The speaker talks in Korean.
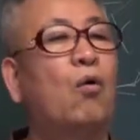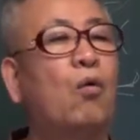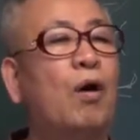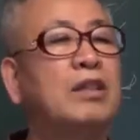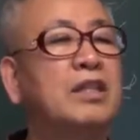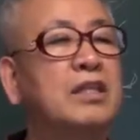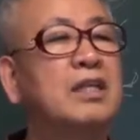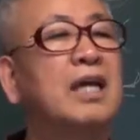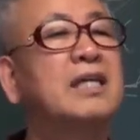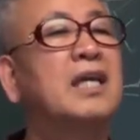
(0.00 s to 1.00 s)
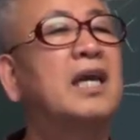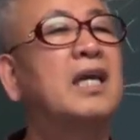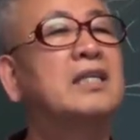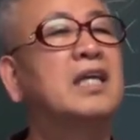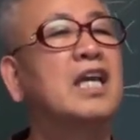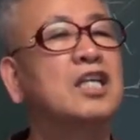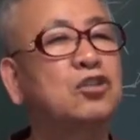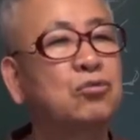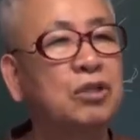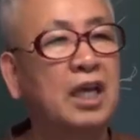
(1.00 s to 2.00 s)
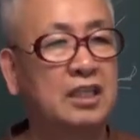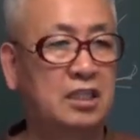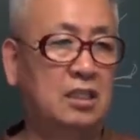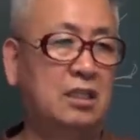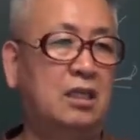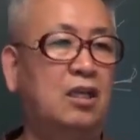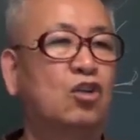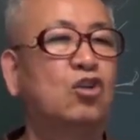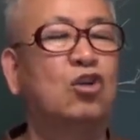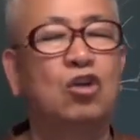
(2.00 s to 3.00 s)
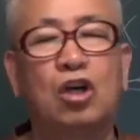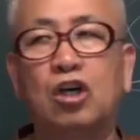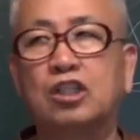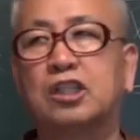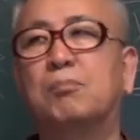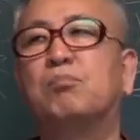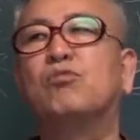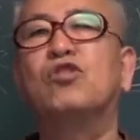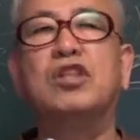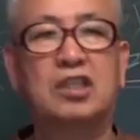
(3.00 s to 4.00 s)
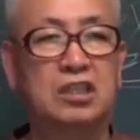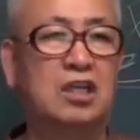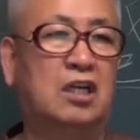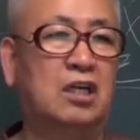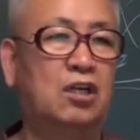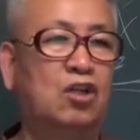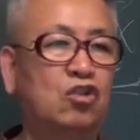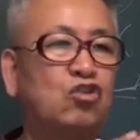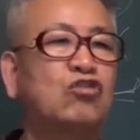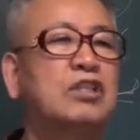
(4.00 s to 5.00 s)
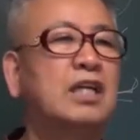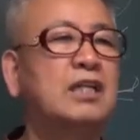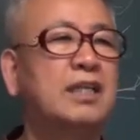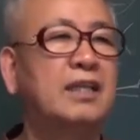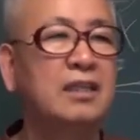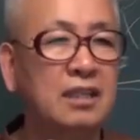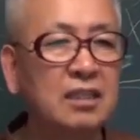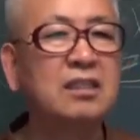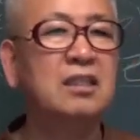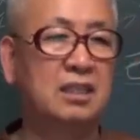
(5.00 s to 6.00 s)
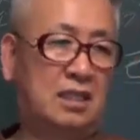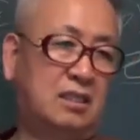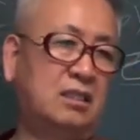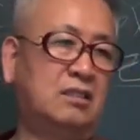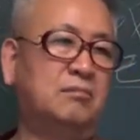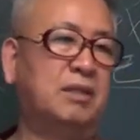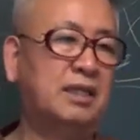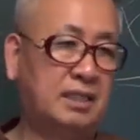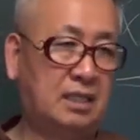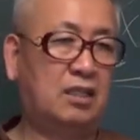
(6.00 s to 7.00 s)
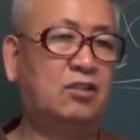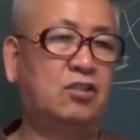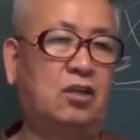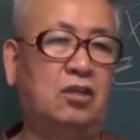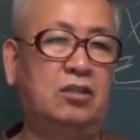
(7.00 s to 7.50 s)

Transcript: 완전하게 이제 익숙해진 어, 전문 능력, 숙달된 능력이라는 의미가 되겠죠.